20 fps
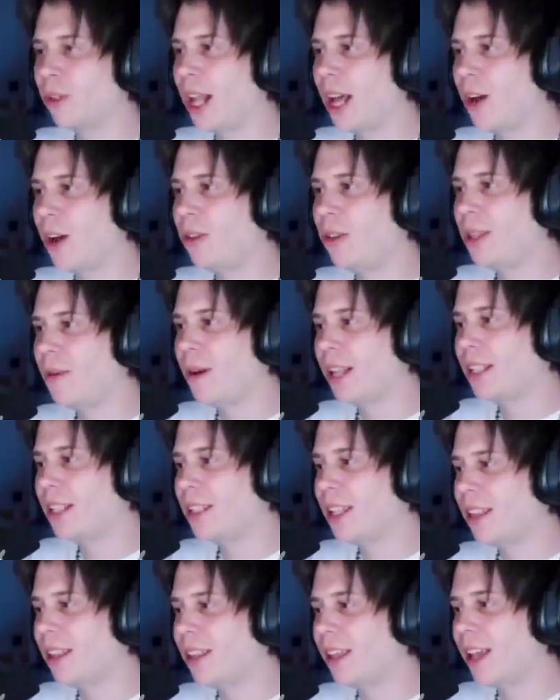la última
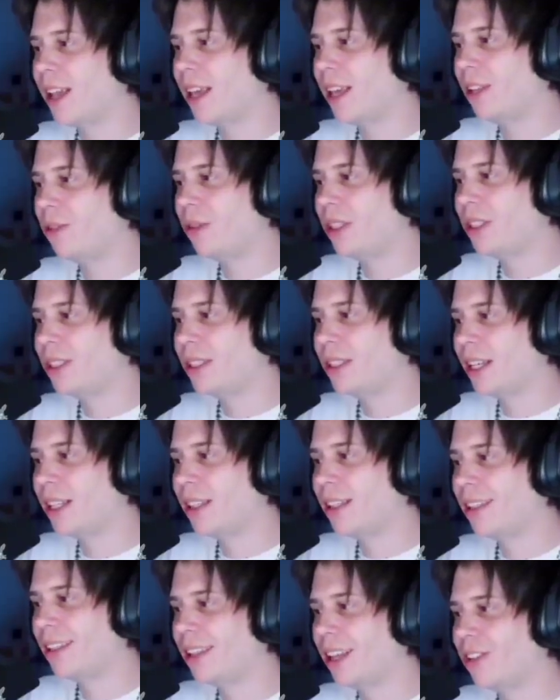resistencia ya de Twitch
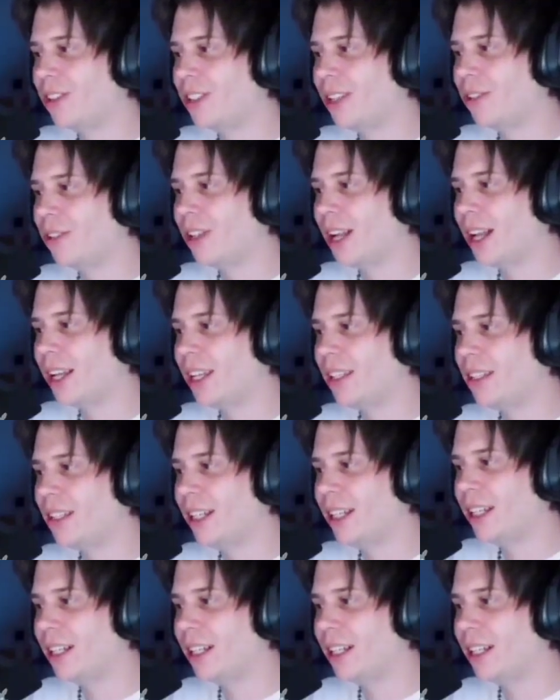Chat, que no estamos en la Kings League.